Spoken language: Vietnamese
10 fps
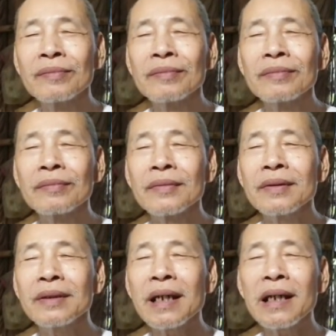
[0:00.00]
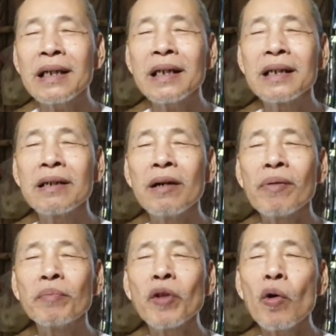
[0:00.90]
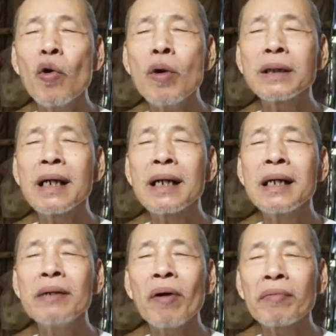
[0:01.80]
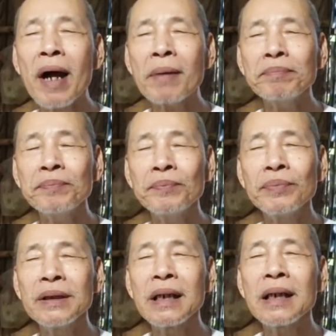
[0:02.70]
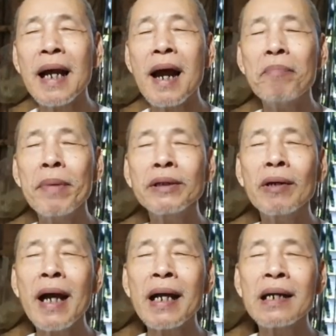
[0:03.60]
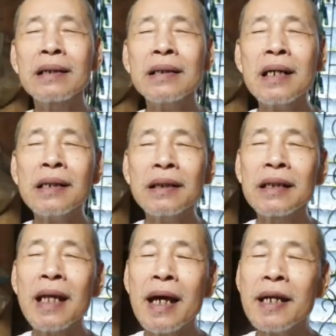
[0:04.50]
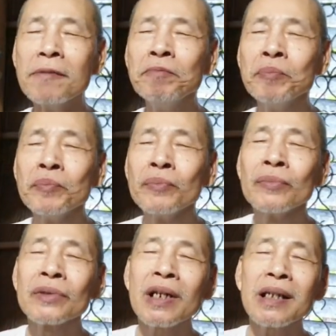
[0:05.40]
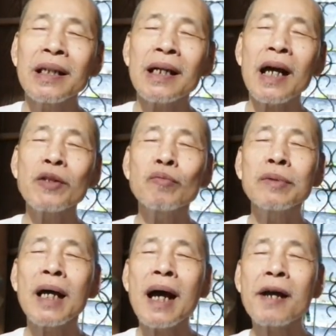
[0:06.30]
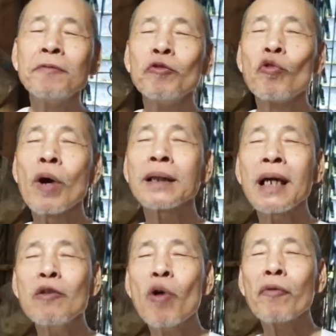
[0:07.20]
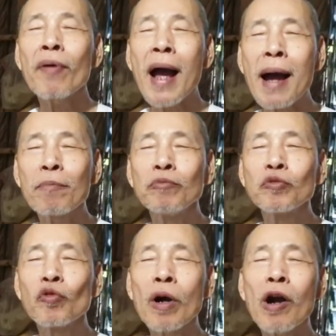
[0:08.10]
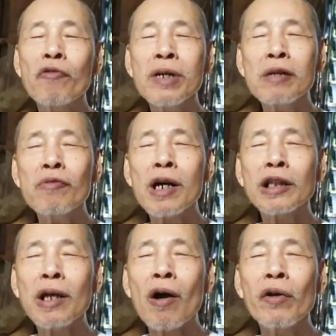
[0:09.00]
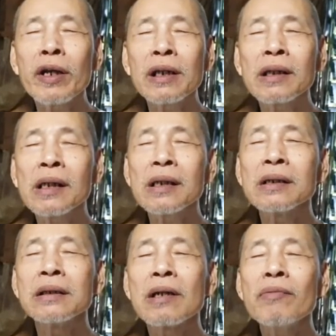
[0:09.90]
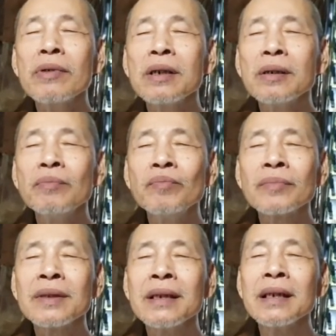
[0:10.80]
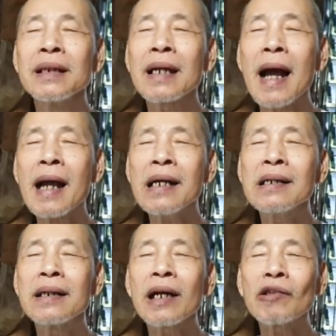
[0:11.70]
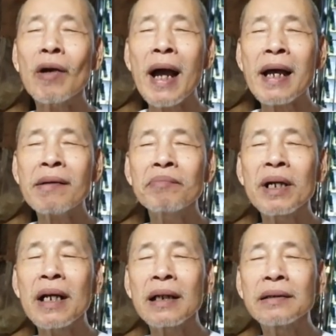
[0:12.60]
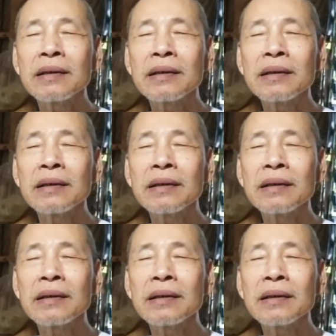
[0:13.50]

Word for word: dạ ừ chỉ trừ coi phạm tội ngũ nghịch trừ khi Phật pháp chỉ trừ ra mấy tội khác là rất hết vì thế cho nên tất cả chúng ta hoặc thánh hoặc phàm hoặc có phước hoặc có tội cái người có cả cái người gây tội ác mà là